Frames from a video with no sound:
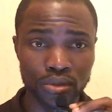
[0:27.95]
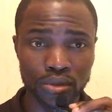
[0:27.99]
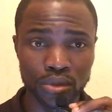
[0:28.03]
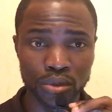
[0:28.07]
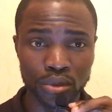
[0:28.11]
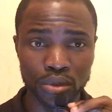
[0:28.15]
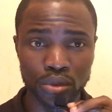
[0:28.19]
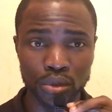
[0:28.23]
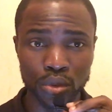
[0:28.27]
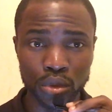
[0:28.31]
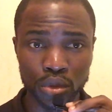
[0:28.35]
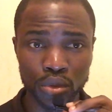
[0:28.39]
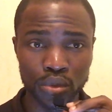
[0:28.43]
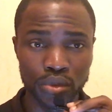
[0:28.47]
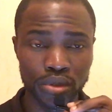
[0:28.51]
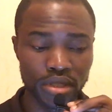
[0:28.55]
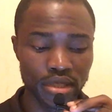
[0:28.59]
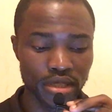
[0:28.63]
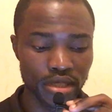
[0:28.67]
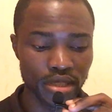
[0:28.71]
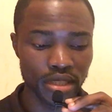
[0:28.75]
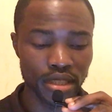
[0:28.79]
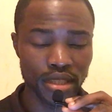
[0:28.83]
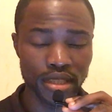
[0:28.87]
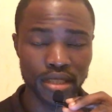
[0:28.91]
donc le
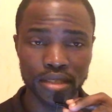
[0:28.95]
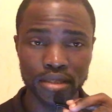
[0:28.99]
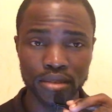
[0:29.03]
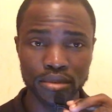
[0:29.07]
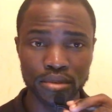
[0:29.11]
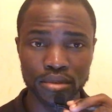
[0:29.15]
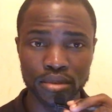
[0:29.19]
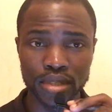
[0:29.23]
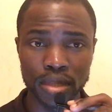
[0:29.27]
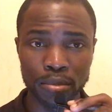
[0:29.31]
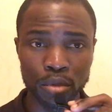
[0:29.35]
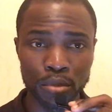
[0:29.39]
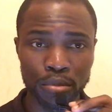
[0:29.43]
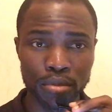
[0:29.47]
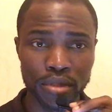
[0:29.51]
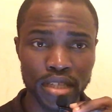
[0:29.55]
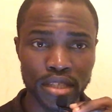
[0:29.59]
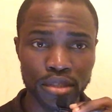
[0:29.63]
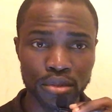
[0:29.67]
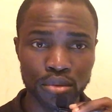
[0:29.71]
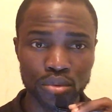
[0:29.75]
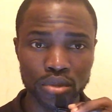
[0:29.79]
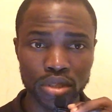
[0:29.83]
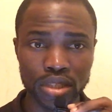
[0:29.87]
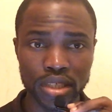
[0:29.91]
quotidien de la
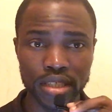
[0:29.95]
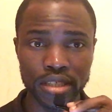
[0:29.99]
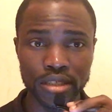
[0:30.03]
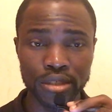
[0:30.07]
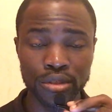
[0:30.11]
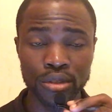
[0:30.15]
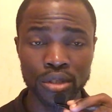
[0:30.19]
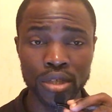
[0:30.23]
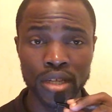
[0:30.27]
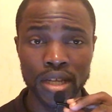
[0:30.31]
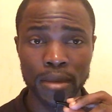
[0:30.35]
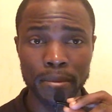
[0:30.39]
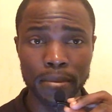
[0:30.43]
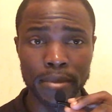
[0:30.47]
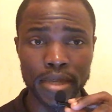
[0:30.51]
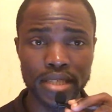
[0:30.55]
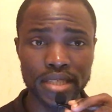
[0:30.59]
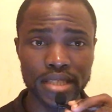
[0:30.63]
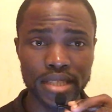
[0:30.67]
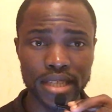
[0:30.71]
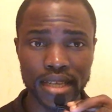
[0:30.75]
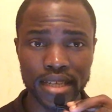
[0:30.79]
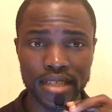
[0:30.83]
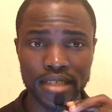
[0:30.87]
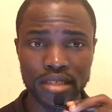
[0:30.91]
population grecque mais
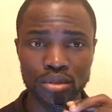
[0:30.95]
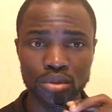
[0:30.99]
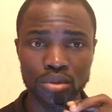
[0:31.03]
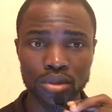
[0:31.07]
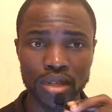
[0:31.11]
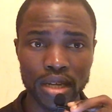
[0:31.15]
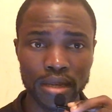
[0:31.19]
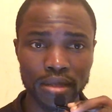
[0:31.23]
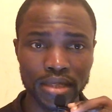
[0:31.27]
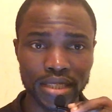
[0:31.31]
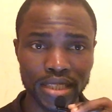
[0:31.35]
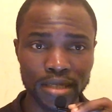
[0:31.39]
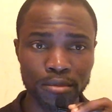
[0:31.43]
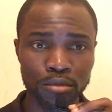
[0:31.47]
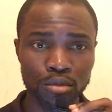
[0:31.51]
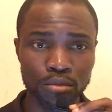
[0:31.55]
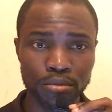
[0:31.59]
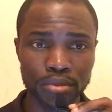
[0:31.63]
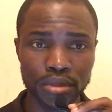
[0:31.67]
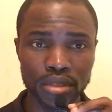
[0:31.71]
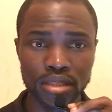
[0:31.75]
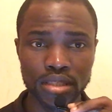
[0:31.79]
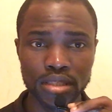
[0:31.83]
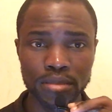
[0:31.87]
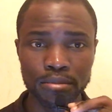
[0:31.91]
ça reste un très bon
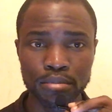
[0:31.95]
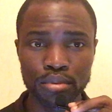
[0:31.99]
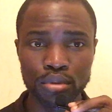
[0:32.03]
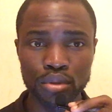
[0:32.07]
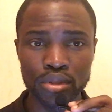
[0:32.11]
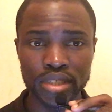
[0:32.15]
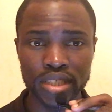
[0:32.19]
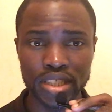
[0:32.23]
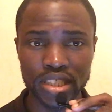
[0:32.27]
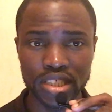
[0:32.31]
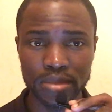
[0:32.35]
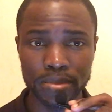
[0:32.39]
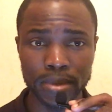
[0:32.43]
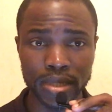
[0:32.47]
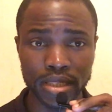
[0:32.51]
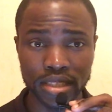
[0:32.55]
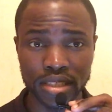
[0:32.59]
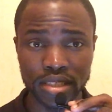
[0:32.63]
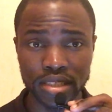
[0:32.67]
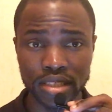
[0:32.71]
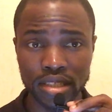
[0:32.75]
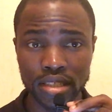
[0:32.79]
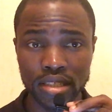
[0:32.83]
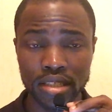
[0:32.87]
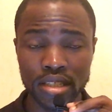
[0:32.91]
pays pour
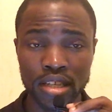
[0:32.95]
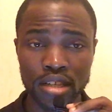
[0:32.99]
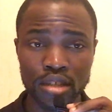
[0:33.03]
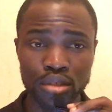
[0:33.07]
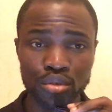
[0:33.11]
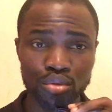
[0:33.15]
s'expatrier,